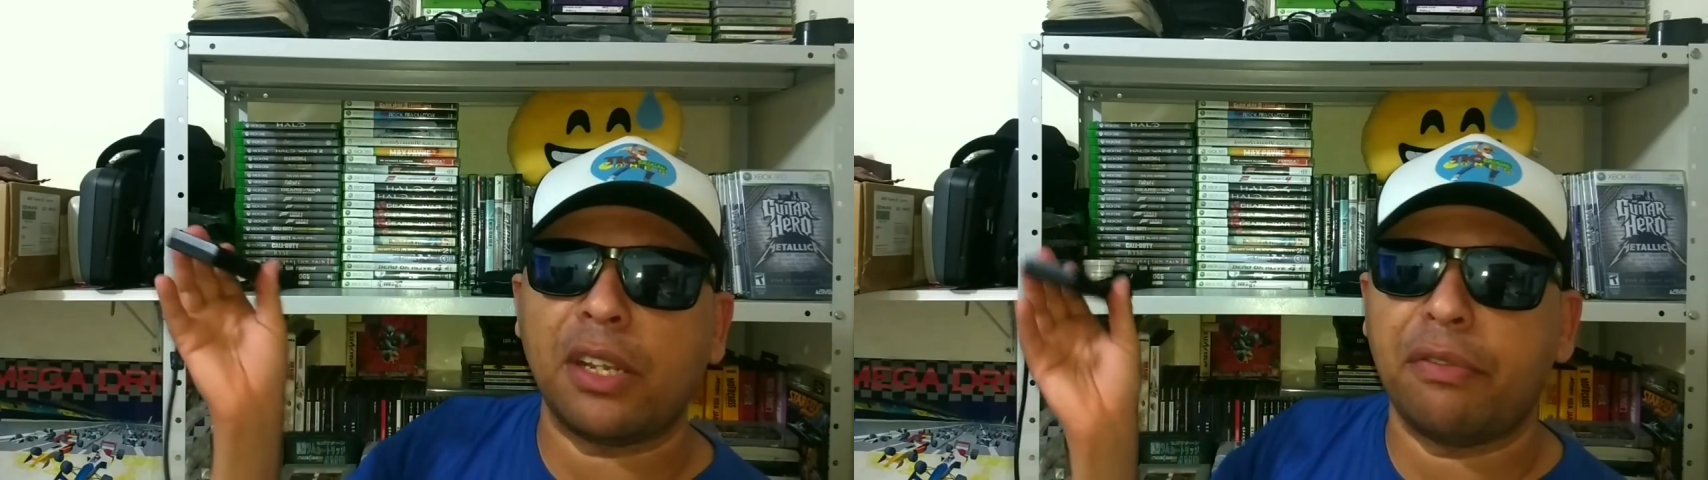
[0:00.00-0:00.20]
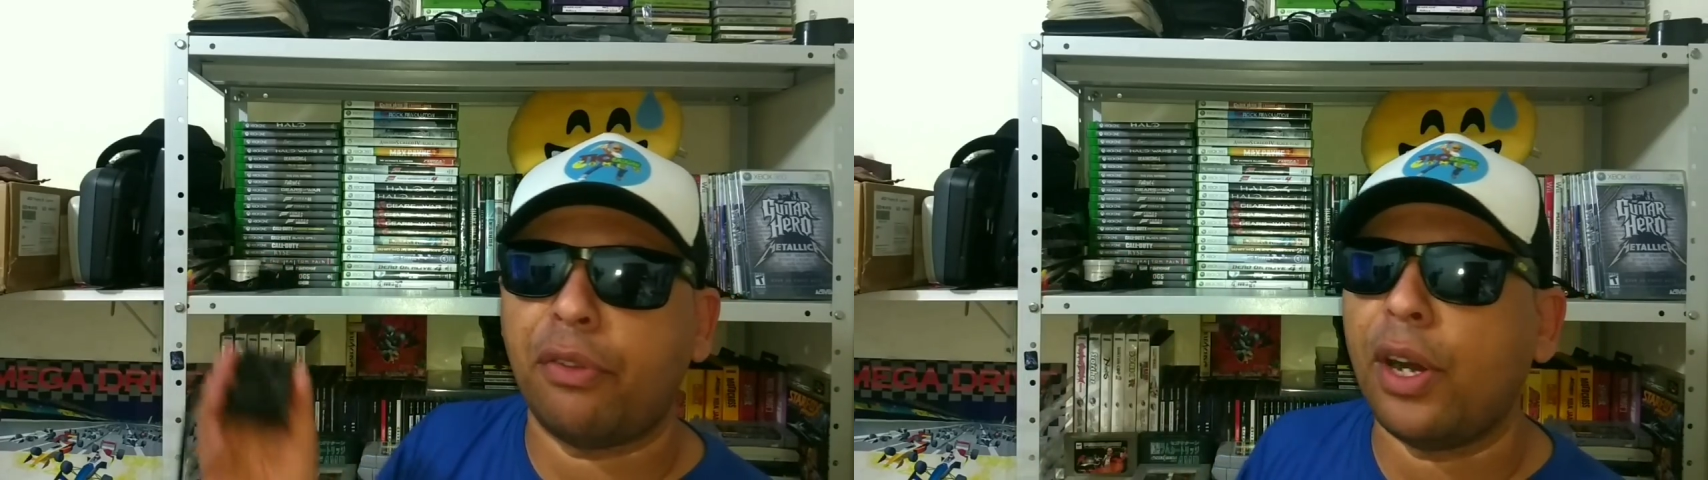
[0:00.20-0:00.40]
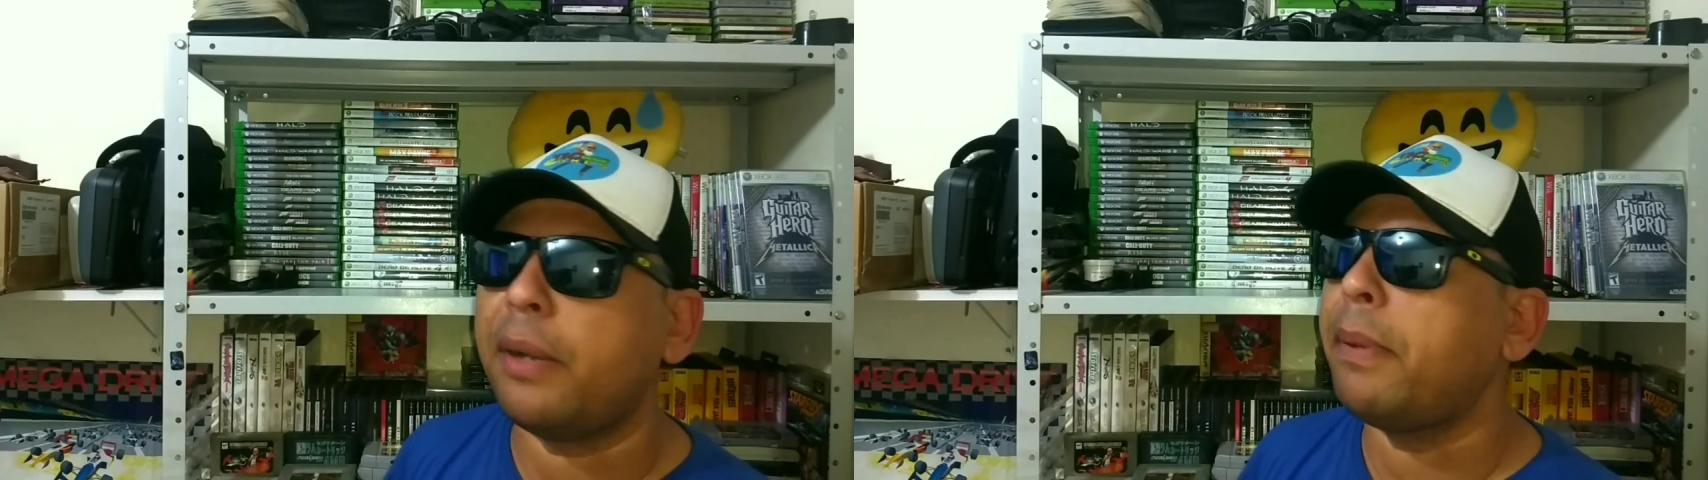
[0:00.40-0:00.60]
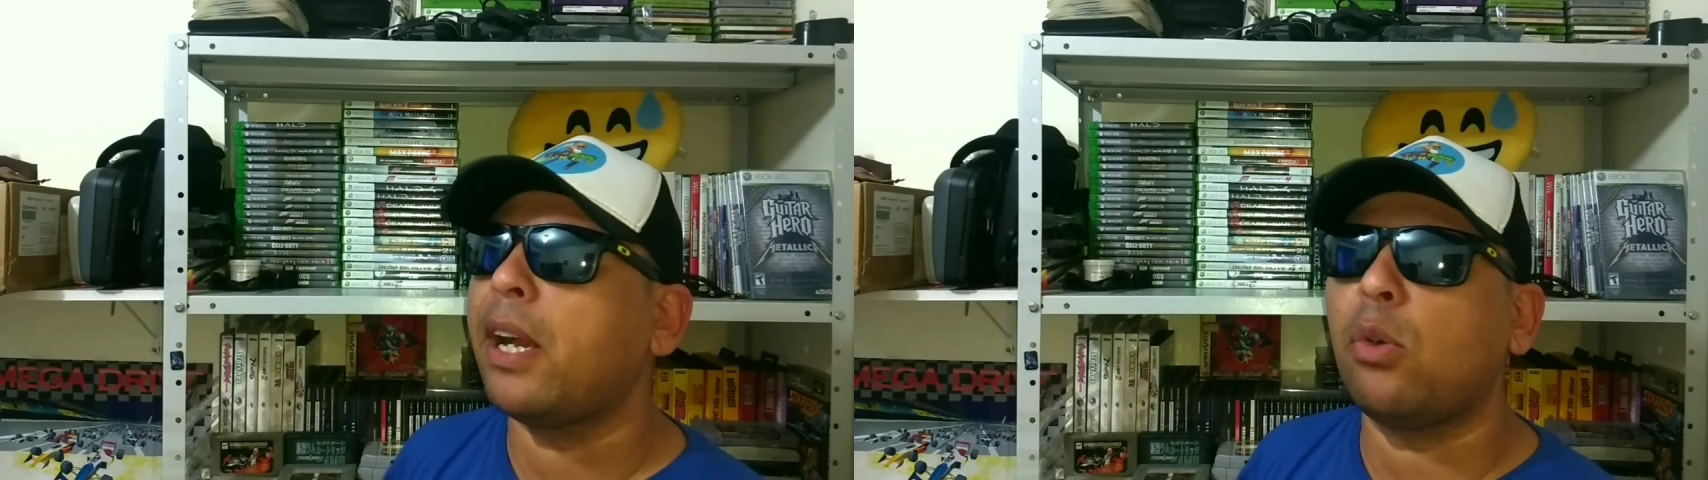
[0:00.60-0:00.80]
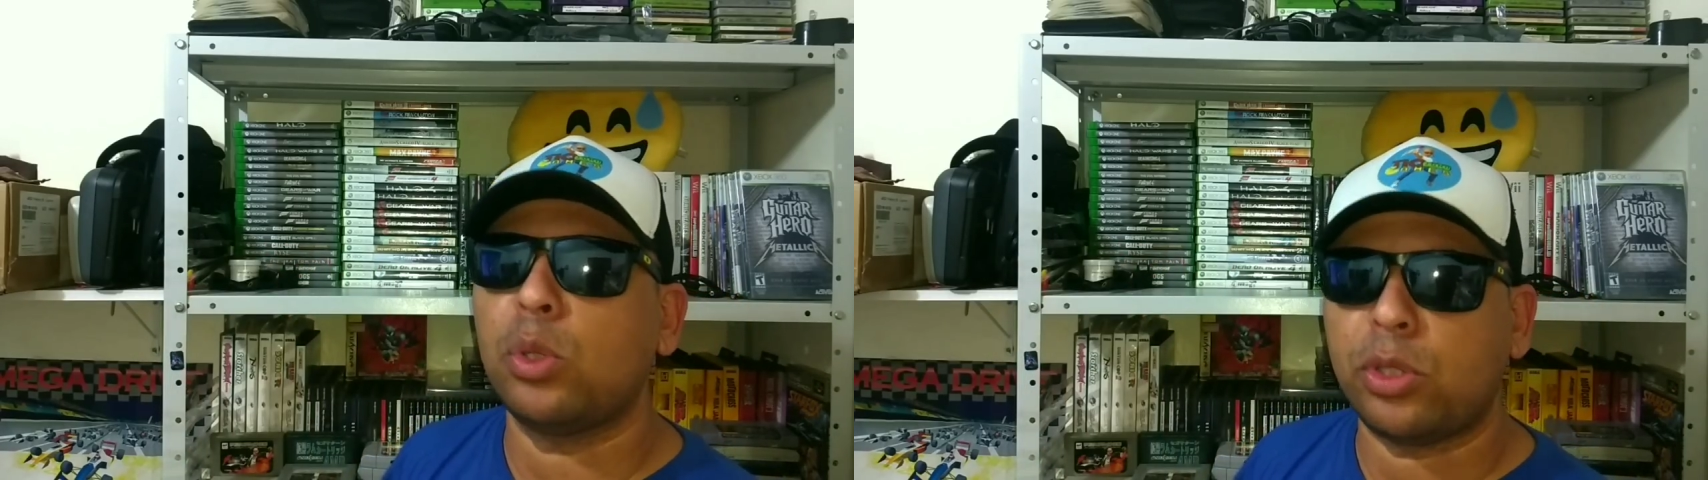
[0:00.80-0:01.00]
isso aqui fora e
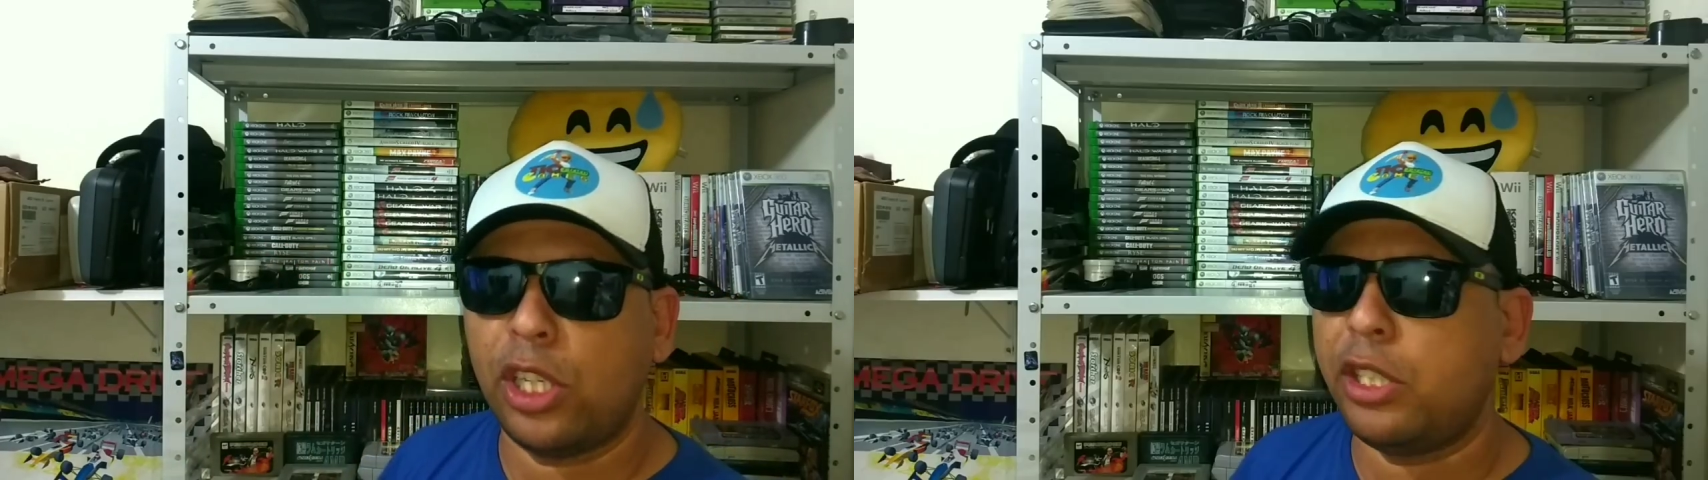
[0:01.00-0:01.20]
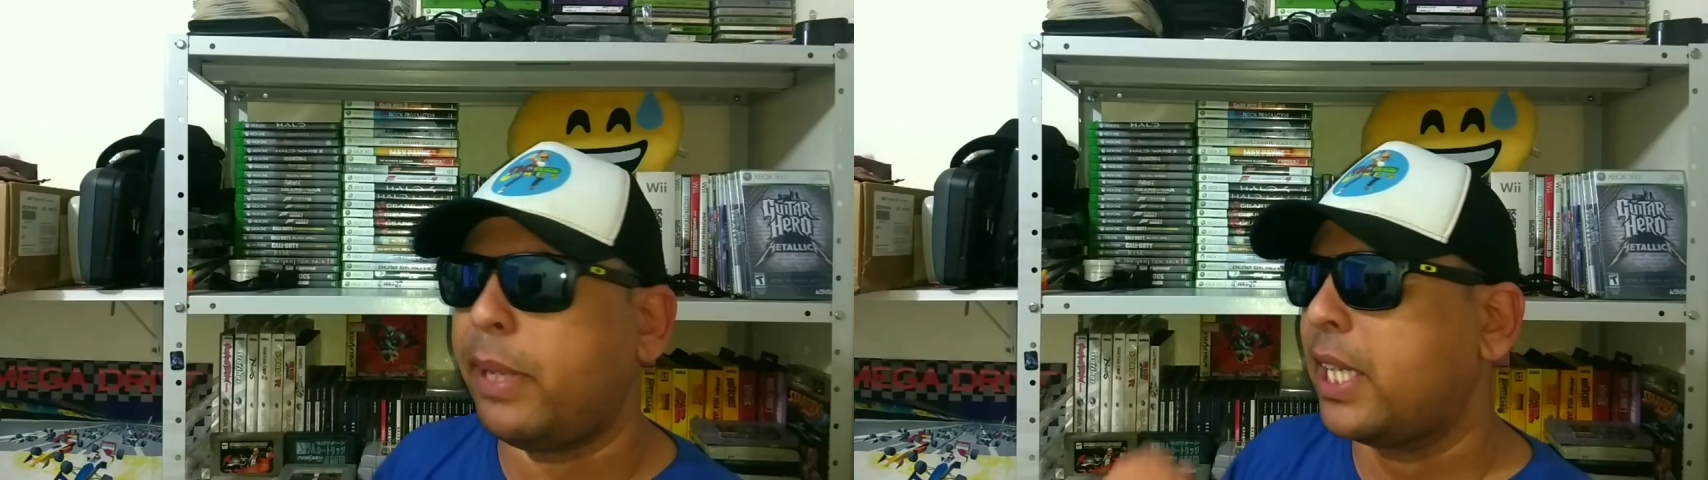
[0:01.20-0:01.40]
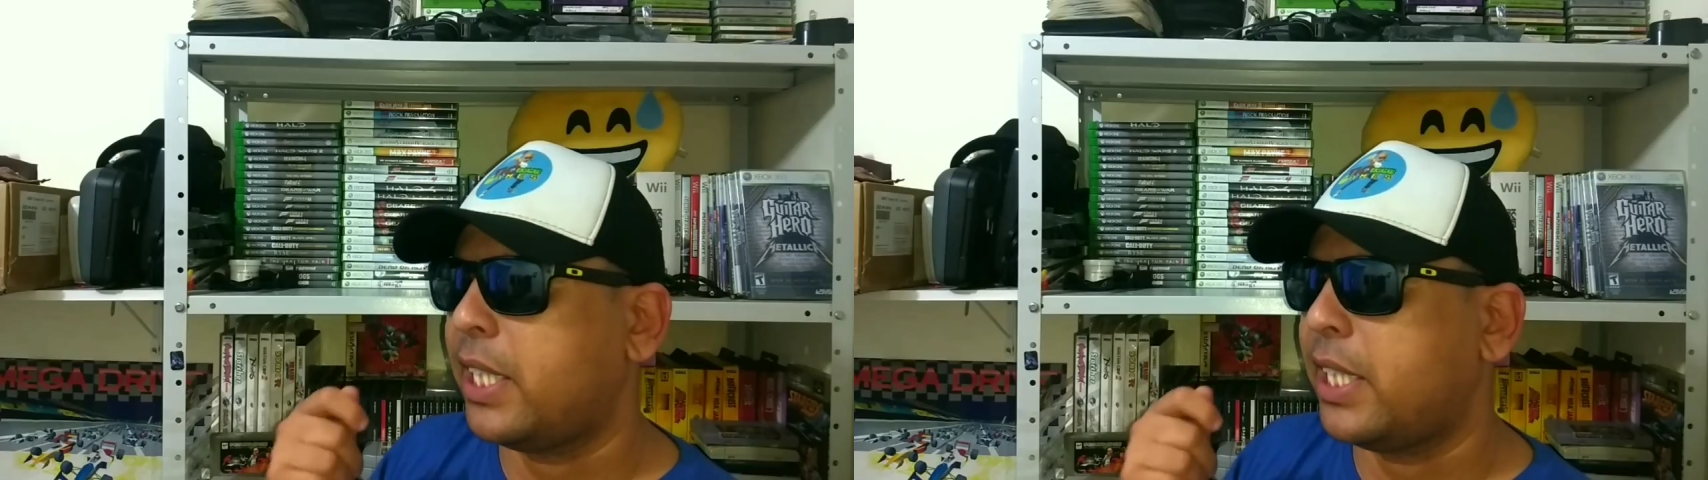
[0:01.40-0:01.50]
pegar um controle de